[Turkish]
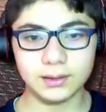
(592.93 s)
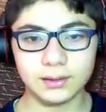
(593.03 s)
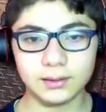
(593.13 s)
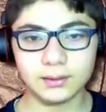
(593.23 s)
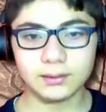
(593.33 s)
ha.
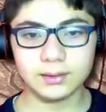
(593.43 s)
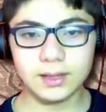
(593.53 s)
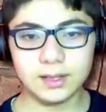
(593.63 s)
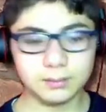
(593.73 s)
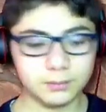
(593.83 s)

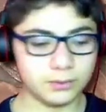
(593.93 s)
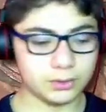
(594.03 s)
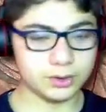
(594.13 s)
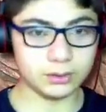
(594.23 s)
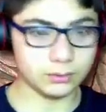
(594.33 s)
İyi ki bir
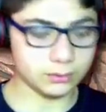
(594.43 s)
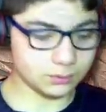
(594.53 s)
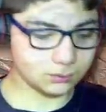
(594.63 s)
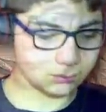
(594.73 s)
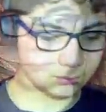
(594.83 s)
video
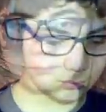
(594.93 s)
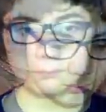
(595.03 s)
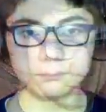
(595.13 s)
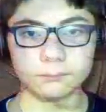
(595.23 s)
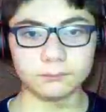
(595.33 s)
çekiyoruz.
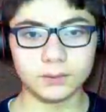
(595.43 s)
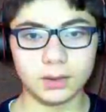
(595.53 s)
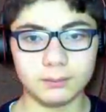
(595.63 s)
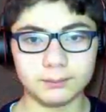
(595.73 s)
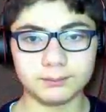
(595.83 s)

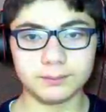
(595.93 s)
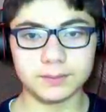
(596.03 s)
Abi